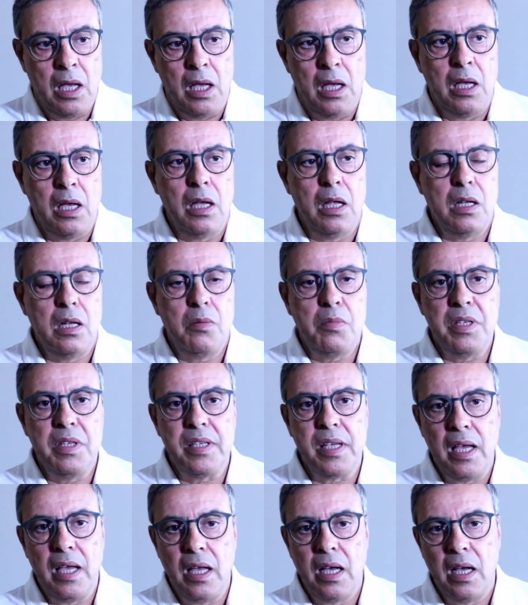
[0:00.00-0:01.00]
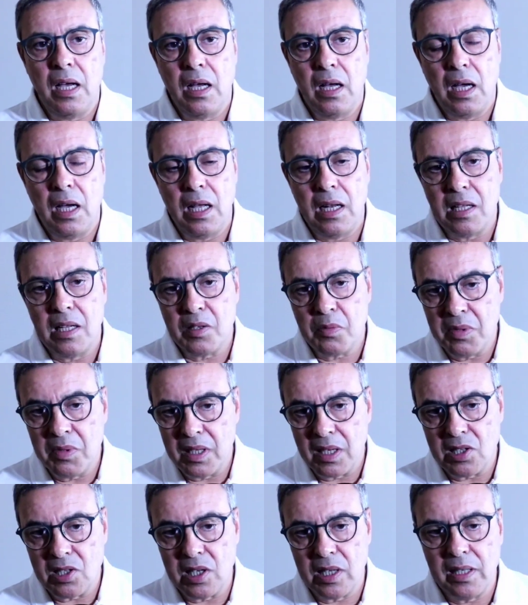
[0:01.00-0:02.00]
آه، المساحه على
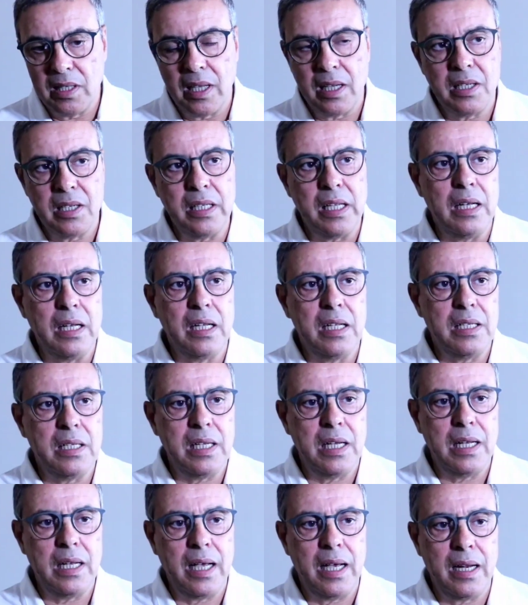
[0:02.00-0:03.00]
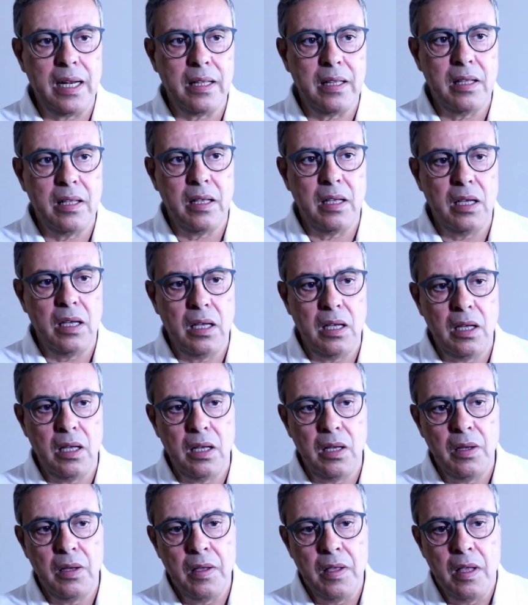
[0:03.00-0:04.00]
18 هكتار ديال ديال العرض
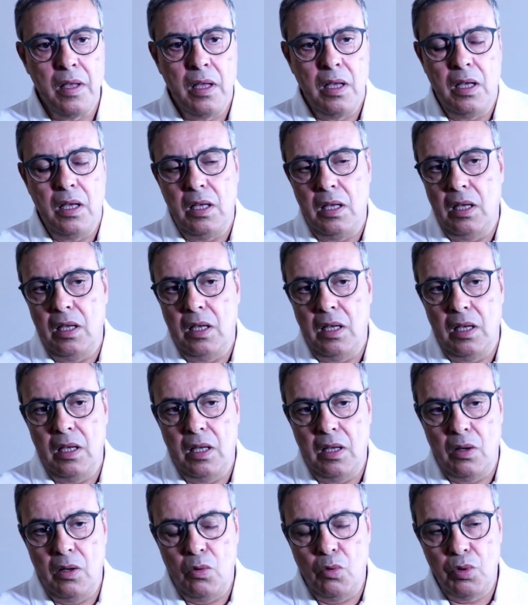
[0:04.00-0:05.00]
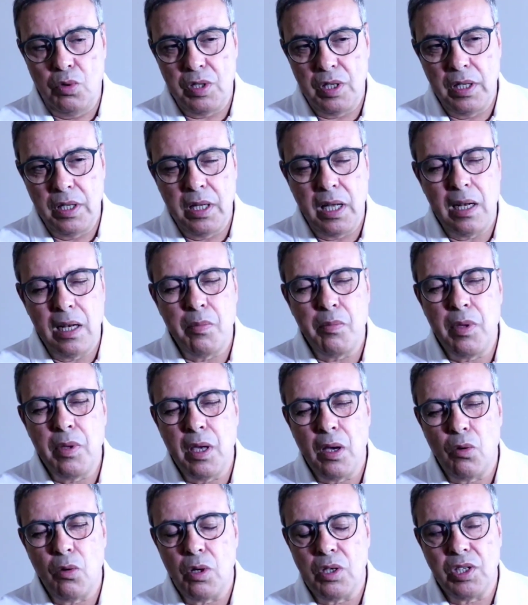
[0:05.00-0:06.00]
آه، آه، وصلنا ل
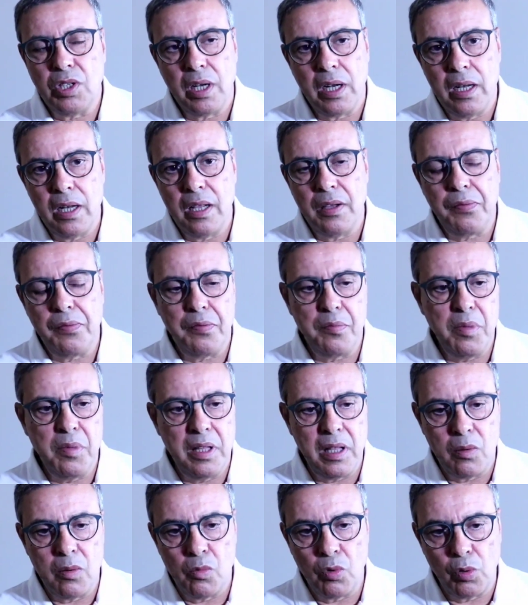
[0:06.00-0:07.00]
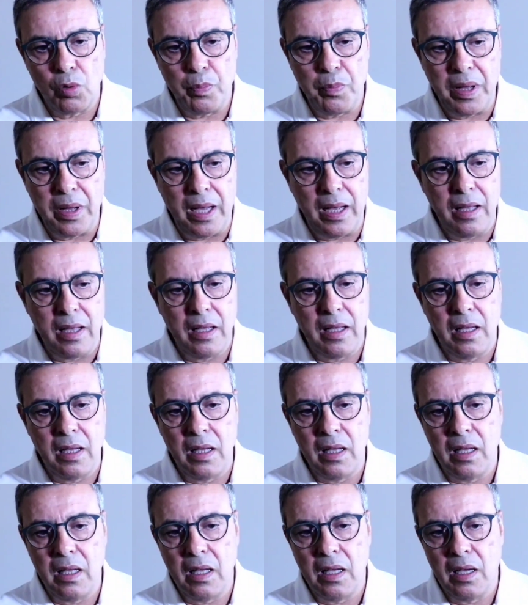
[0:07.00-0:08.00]
110000 متر مربع
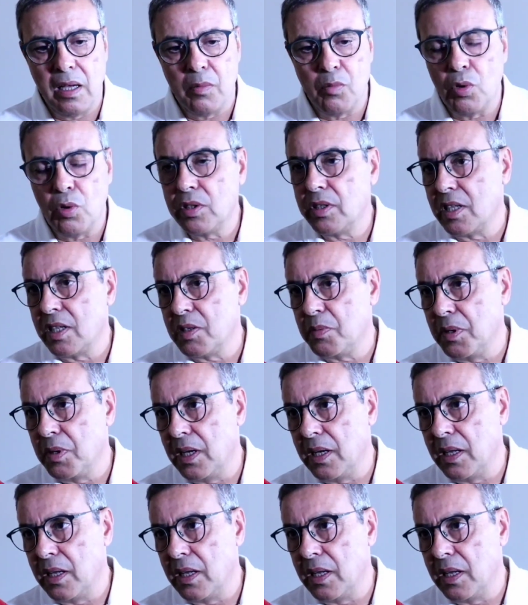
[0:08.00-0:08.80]
مخطط